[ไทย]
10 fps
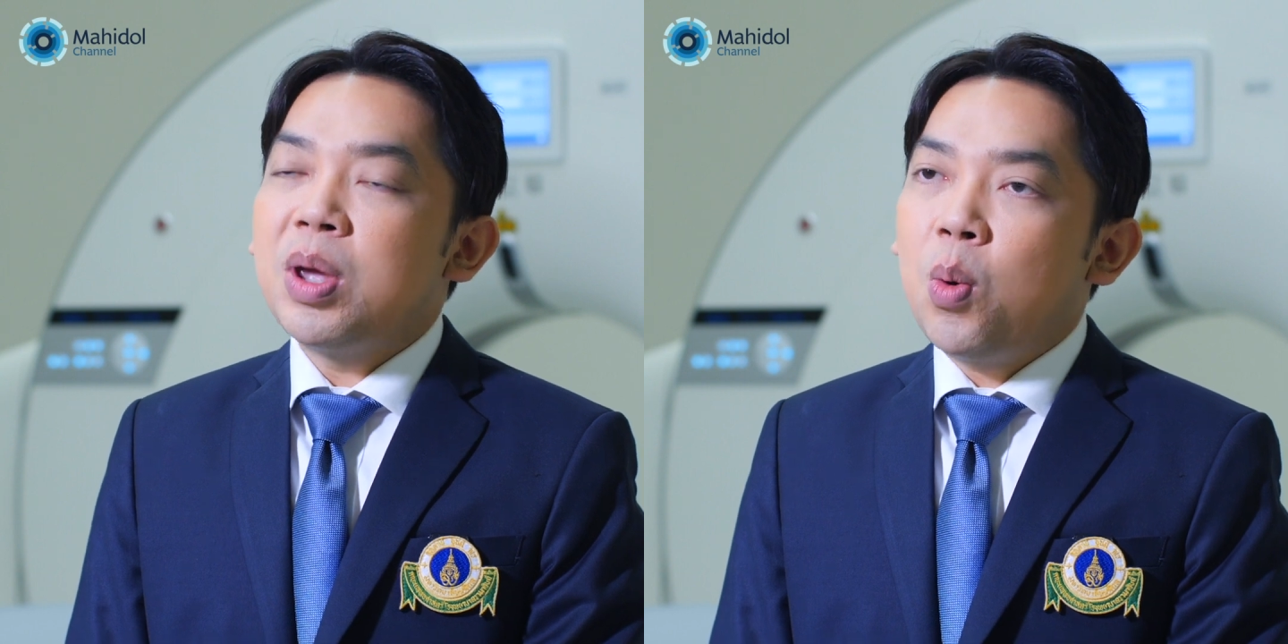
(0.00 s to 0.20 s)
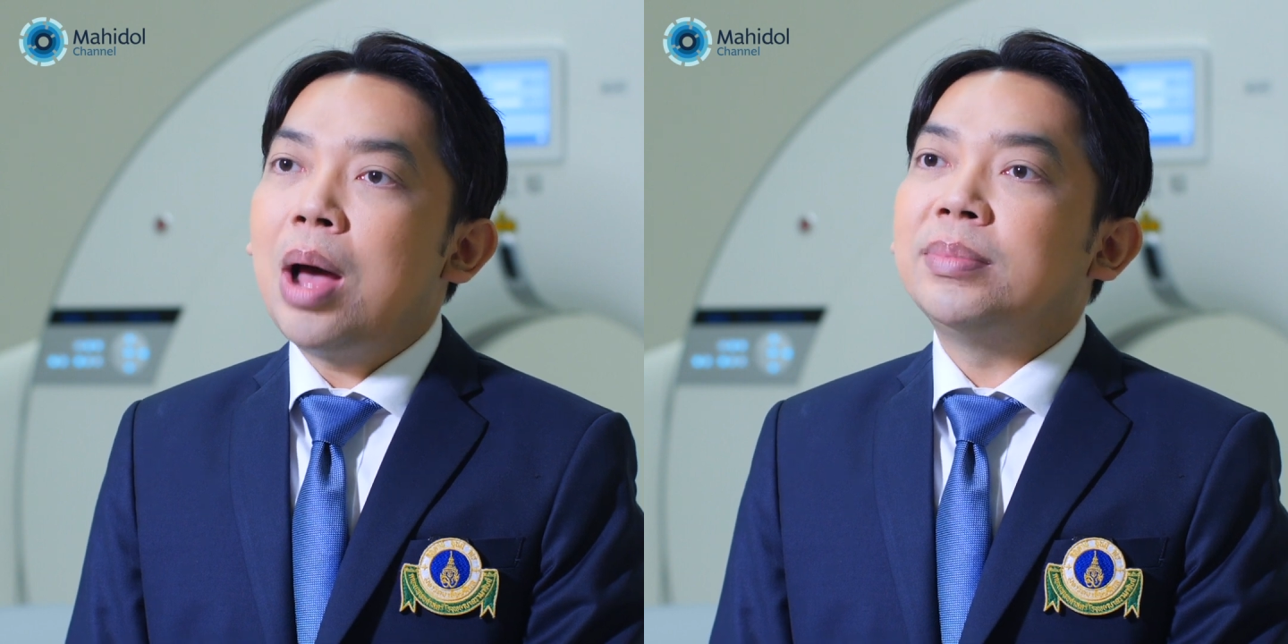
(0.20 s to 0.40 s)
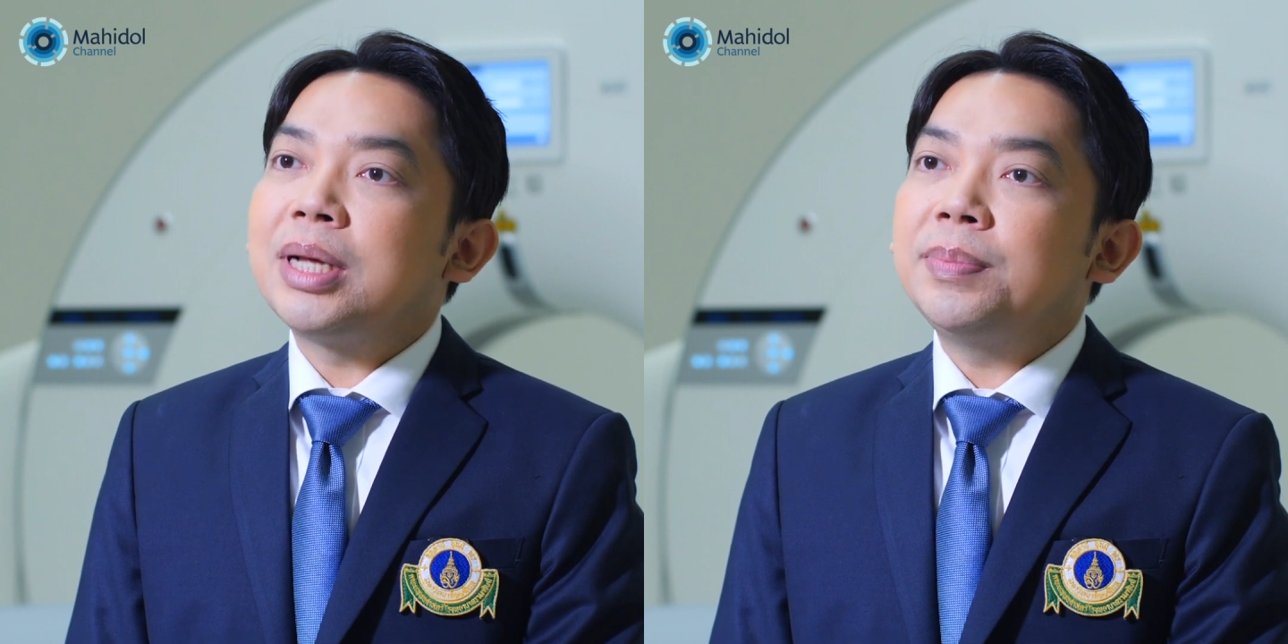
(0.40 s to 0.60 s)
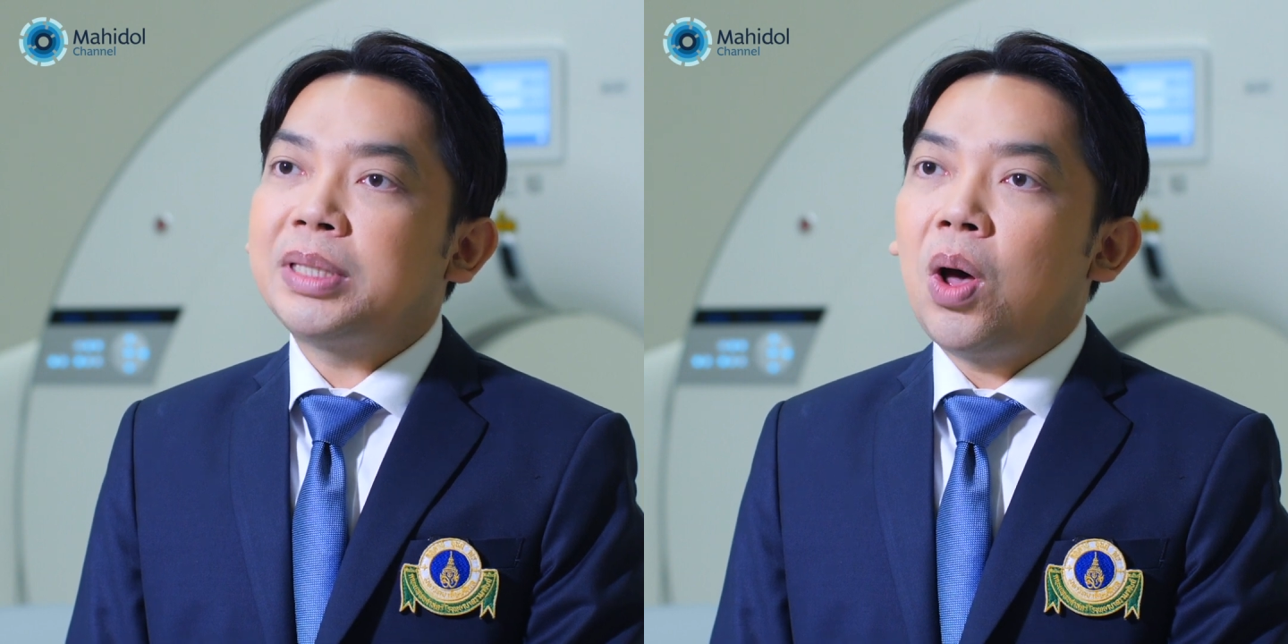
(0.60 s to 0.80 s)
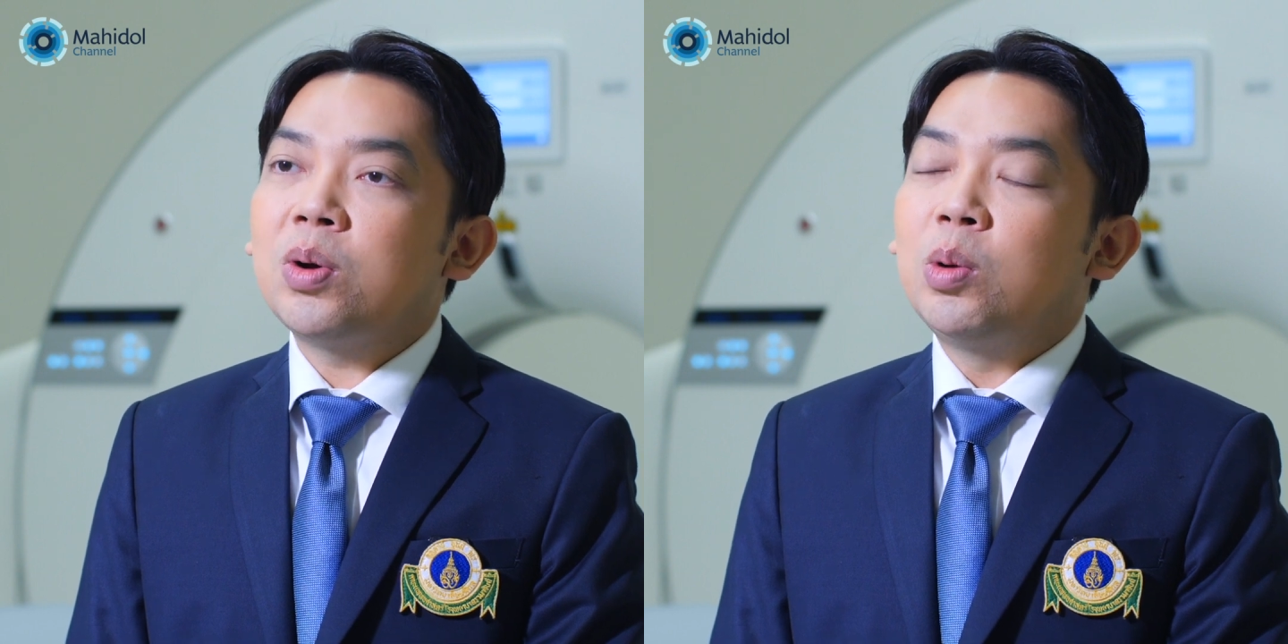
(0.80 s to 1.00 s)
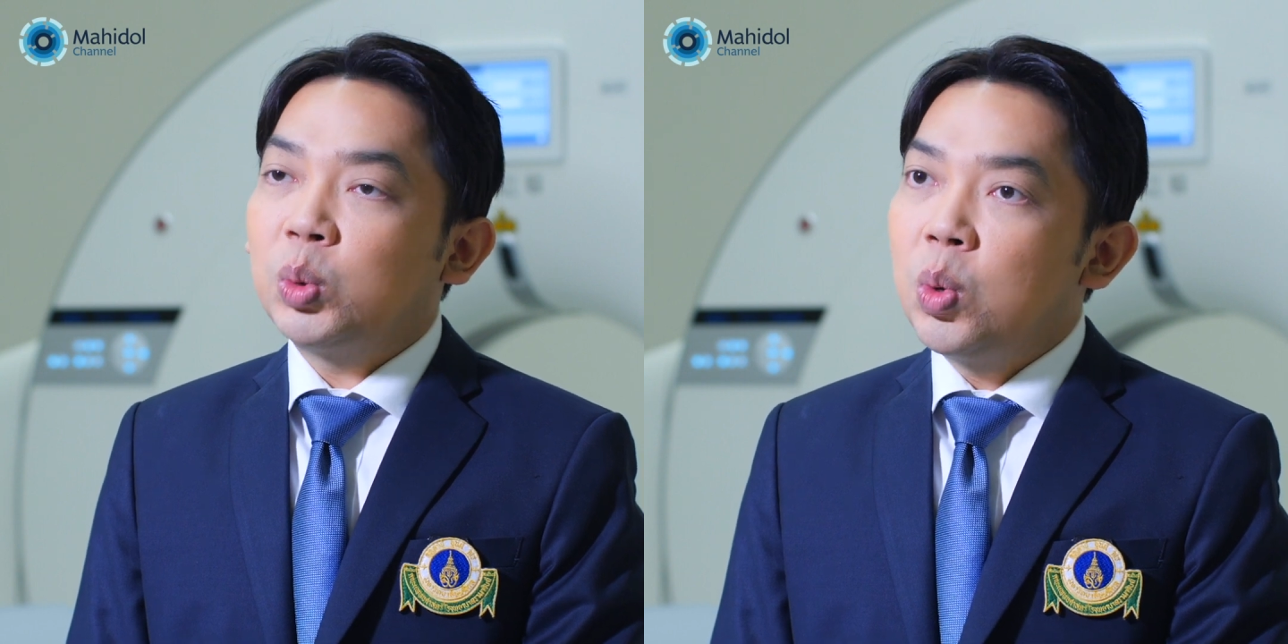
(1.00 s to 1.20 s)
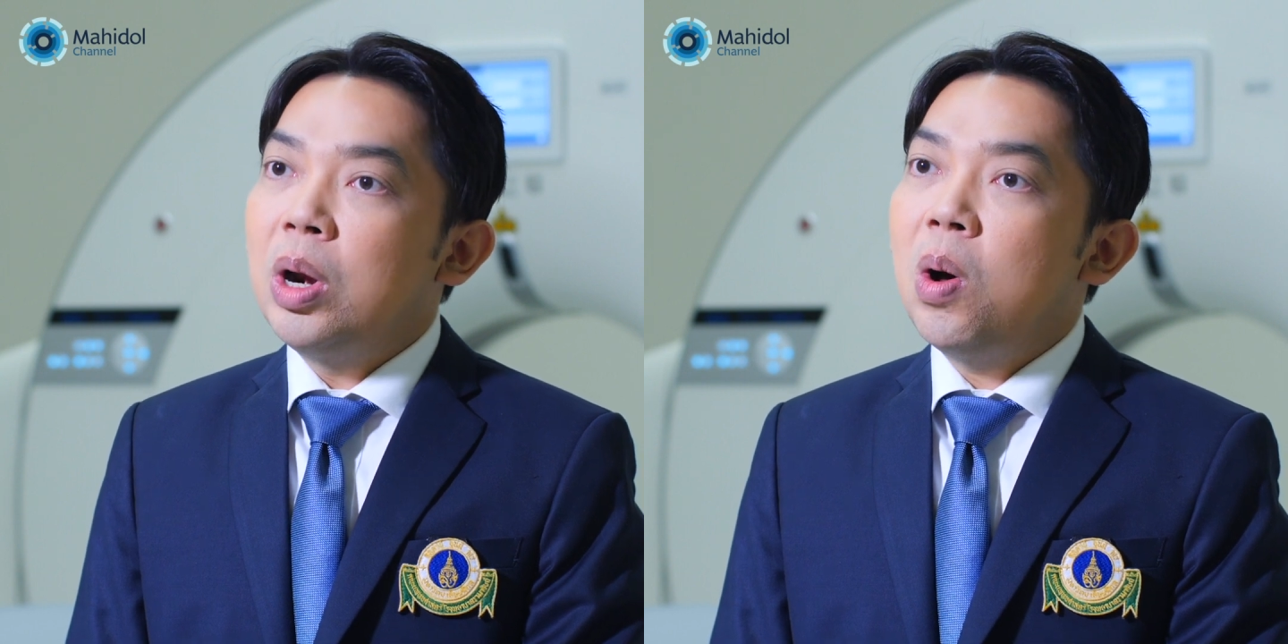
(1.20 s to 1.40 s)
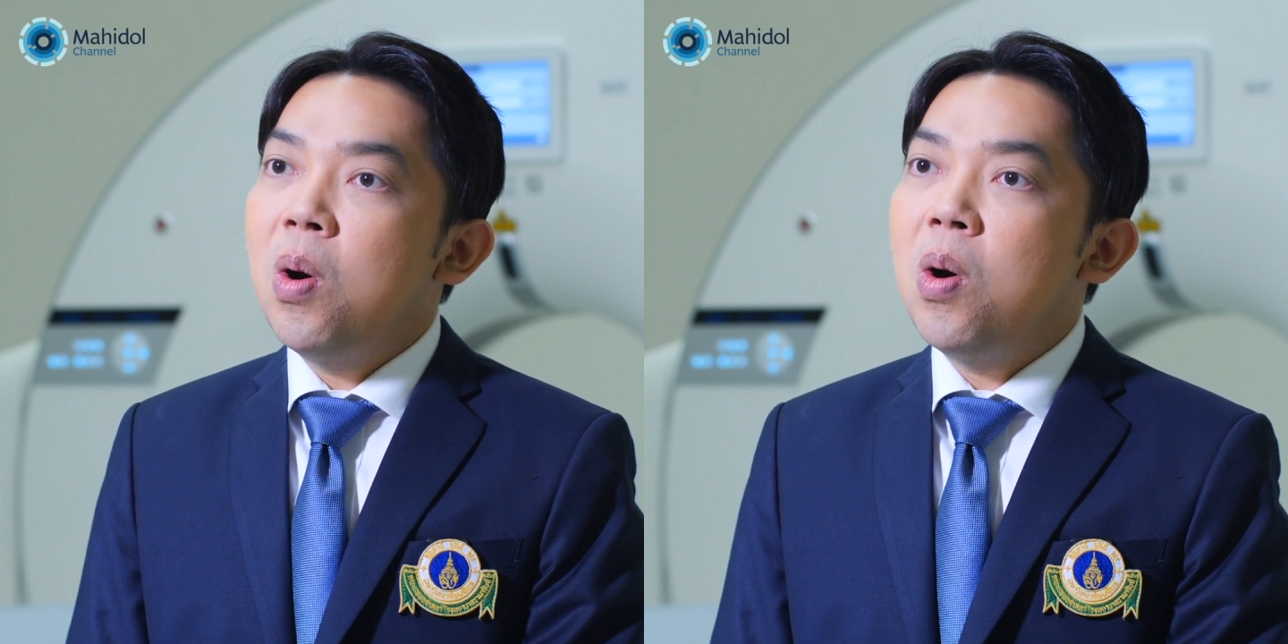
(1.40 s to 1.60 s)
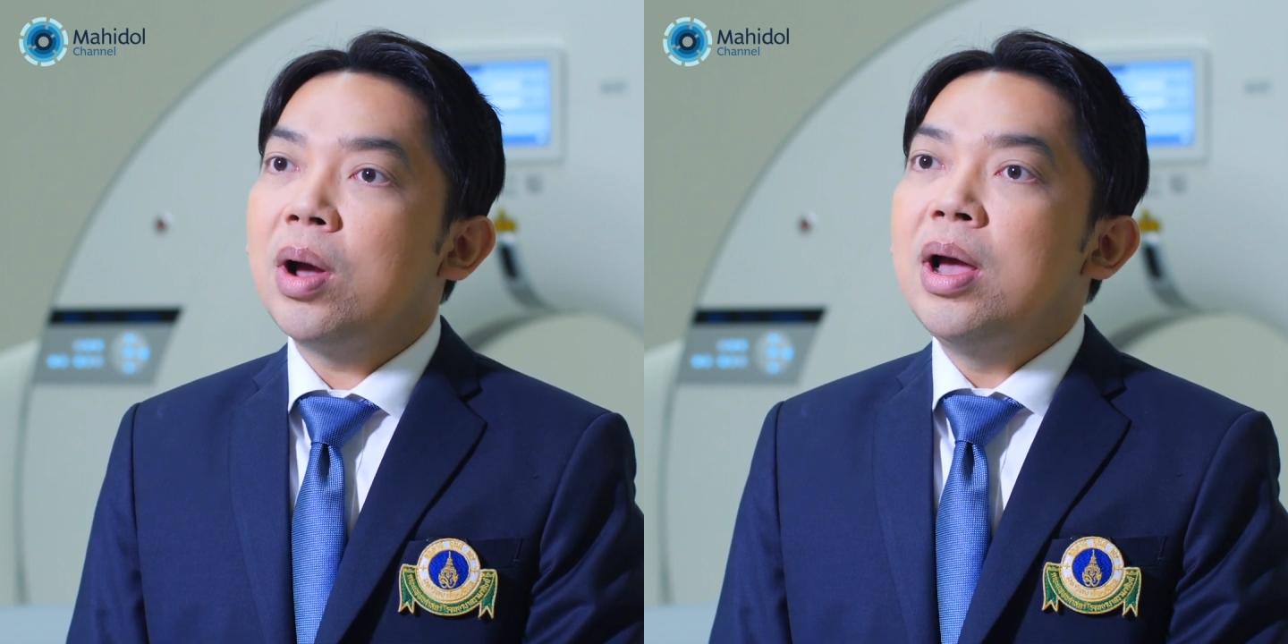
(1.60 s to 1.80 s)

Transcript: มีความซับซ้อนของตัวโรค